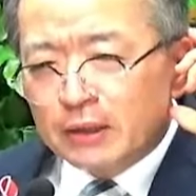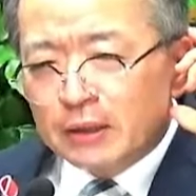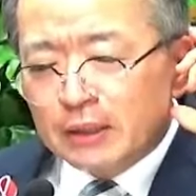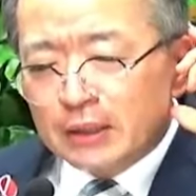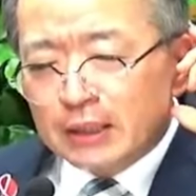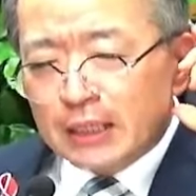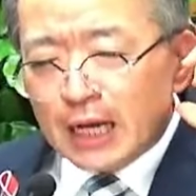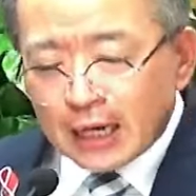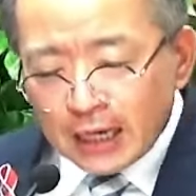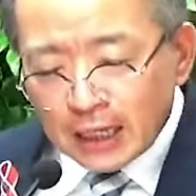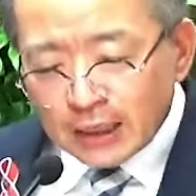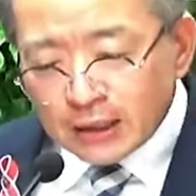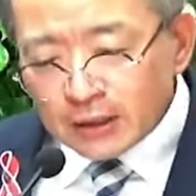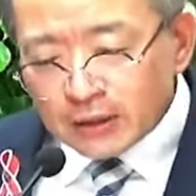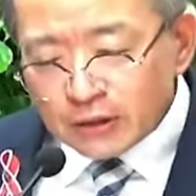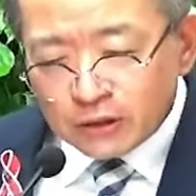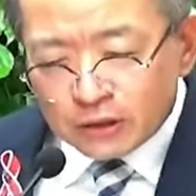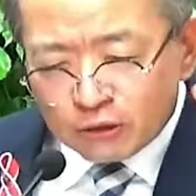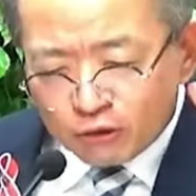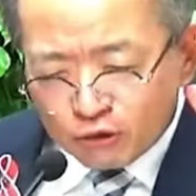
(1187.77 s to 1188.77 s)
약한
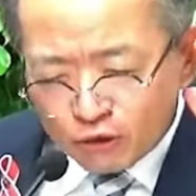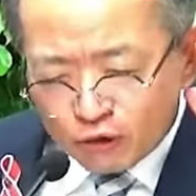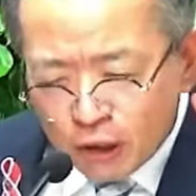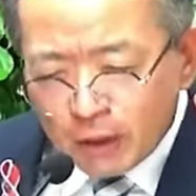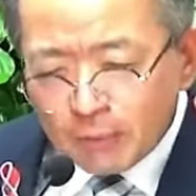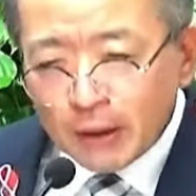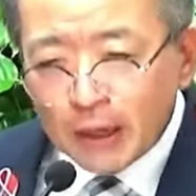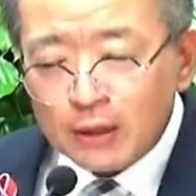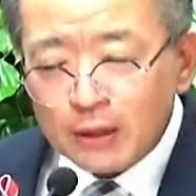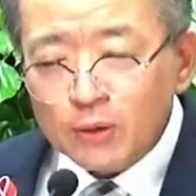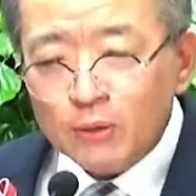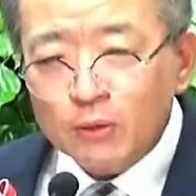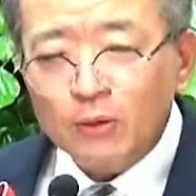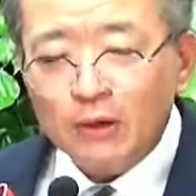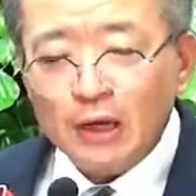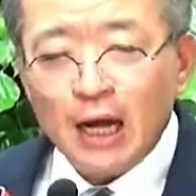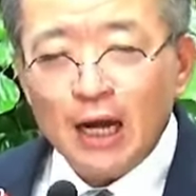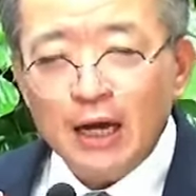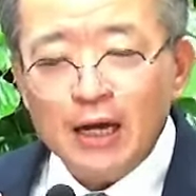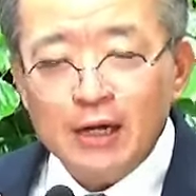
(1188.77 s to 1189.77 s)
것들은 귀가 밝고
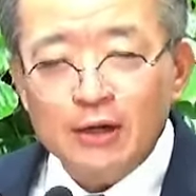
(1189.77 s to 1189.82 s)
강한